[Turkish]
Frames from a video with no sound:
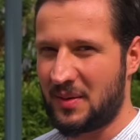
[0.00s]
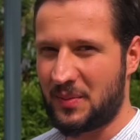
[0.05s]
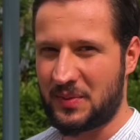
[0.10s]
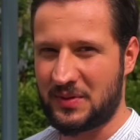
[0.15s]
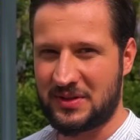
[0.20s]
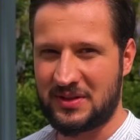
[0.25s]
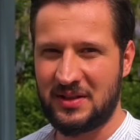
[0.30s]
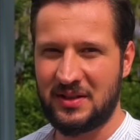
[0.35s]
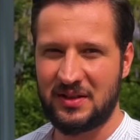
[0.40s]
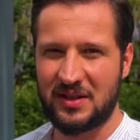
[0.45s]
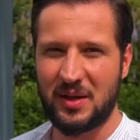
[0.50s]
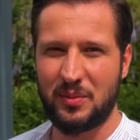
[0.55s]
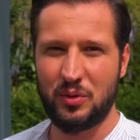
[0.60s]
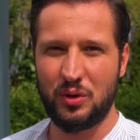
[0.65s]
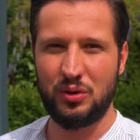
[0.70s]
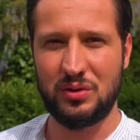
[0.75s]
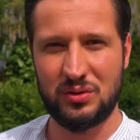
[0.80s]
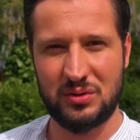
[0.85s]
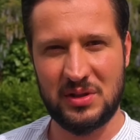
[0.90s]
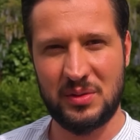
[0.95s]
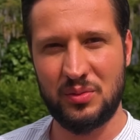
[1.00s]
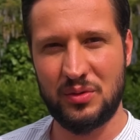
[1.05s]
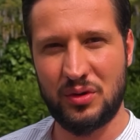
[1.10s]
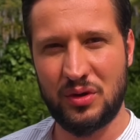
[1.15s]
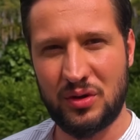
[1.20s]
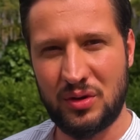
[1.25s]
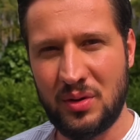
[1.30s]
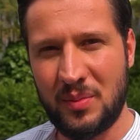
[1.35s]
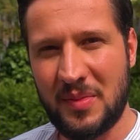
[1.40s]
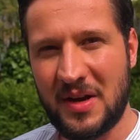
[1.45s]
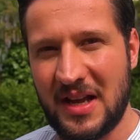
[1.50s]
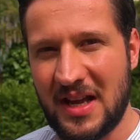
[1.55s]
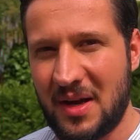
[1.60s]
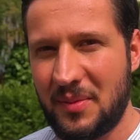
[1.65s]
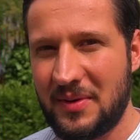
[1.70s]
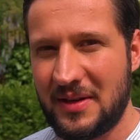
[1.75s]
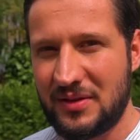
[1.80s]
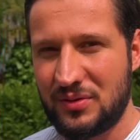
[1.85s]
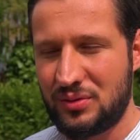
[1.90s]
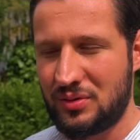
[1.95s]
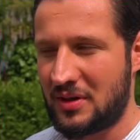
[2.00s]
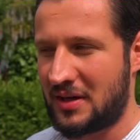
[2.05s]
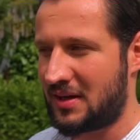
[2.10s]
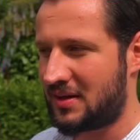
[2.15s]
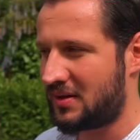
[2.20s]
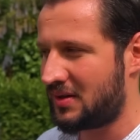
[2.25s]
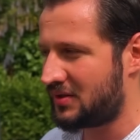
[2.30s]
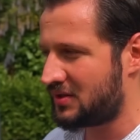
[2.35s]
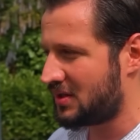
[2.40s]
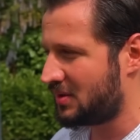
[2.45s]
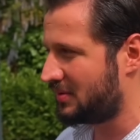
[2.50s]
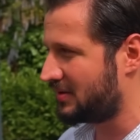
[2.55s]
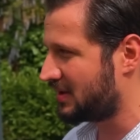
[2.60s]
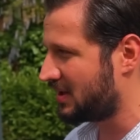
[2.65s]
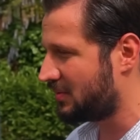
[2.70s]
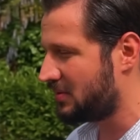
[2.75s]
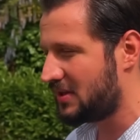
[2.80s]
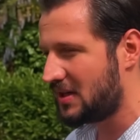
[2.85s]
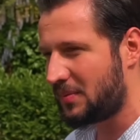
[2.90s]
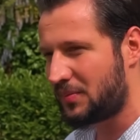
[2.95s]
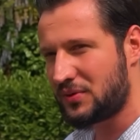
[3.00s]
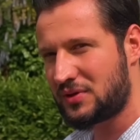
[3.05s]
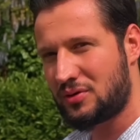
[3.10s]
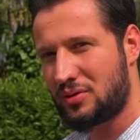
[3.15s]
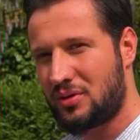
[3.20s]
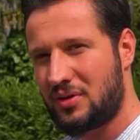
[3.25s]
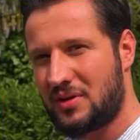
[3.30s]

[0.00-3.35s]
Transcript: yapısı W124'e bayağı benziyor arkadaşlar ama tabii yapısı